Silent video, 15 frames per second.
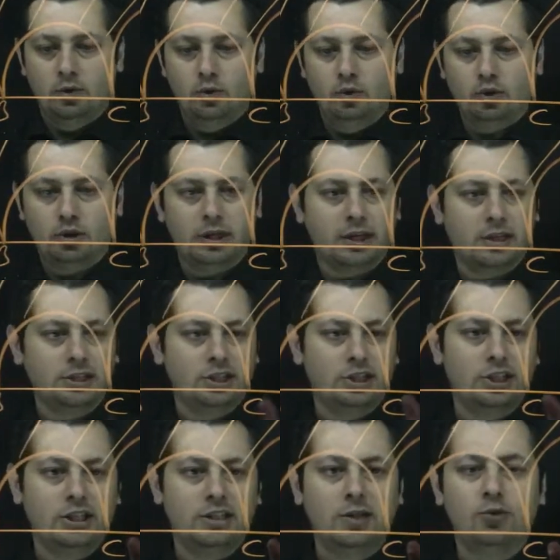3K gelecek.
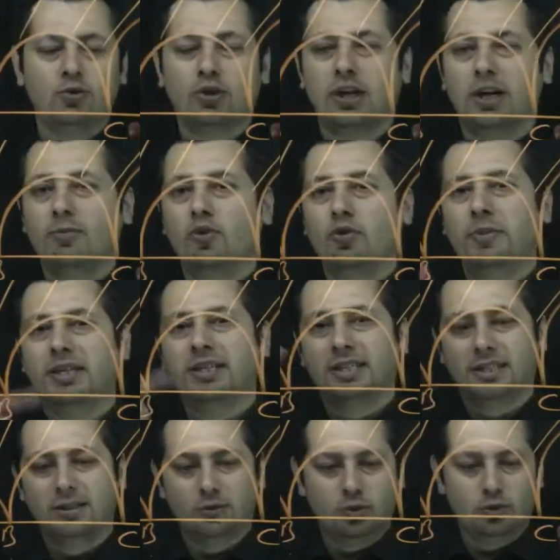CD 3K bölmek
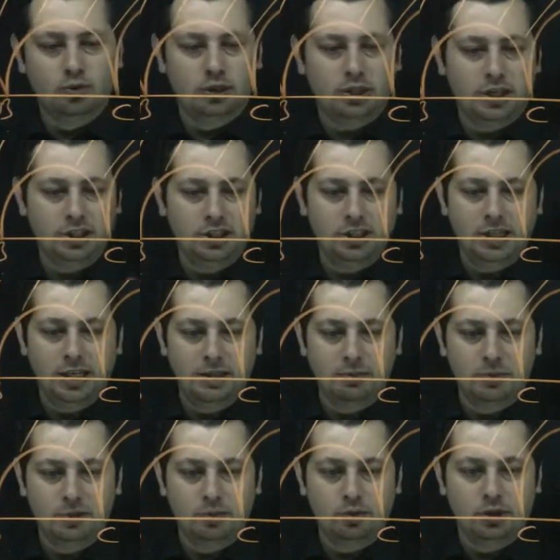sıkıntı olacağı için gelin
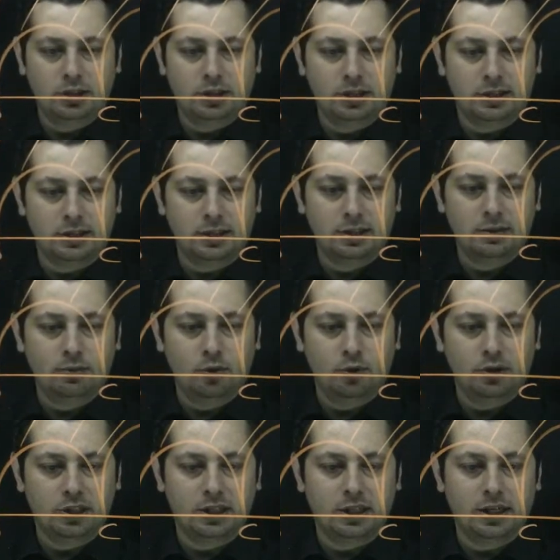biz bunu iki katına alalım.
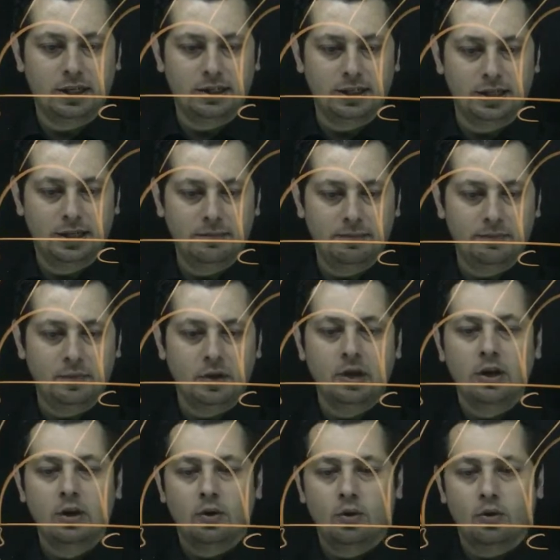12K diyelim.
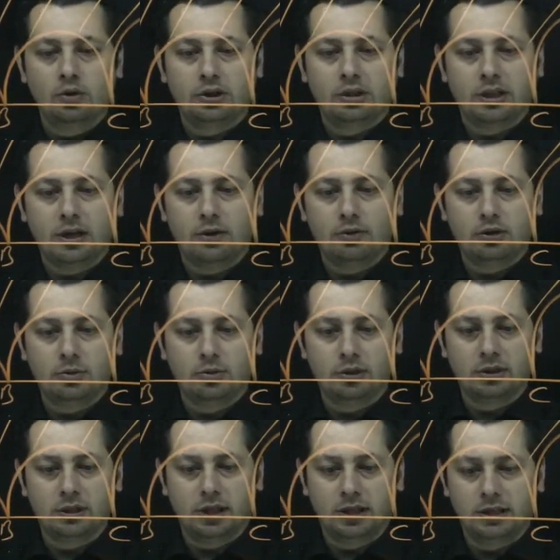12K olursa
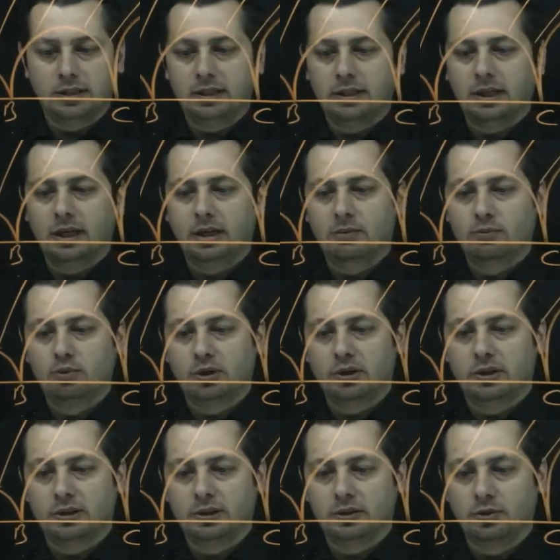burası 6K,
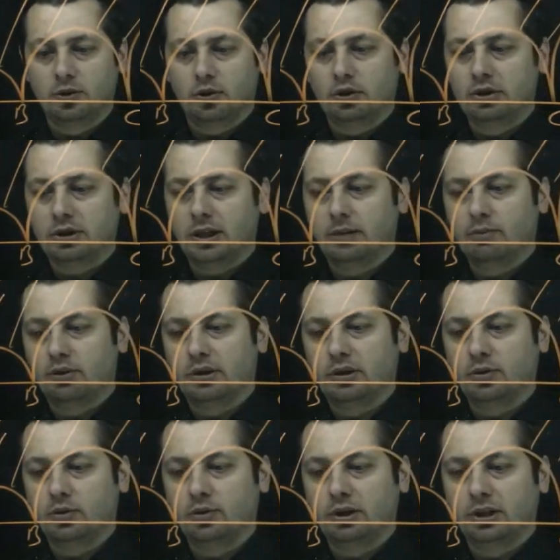burası 4K, burada
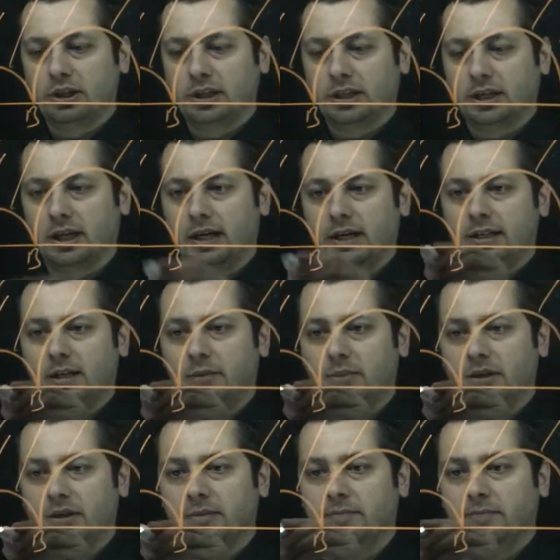ne oldu? 2K. Hadi
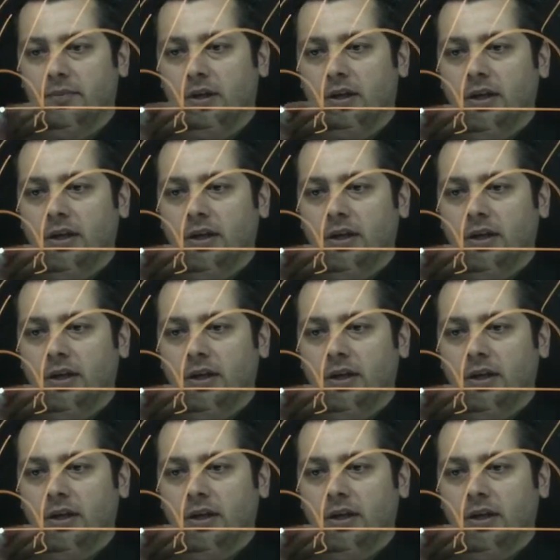yapalım.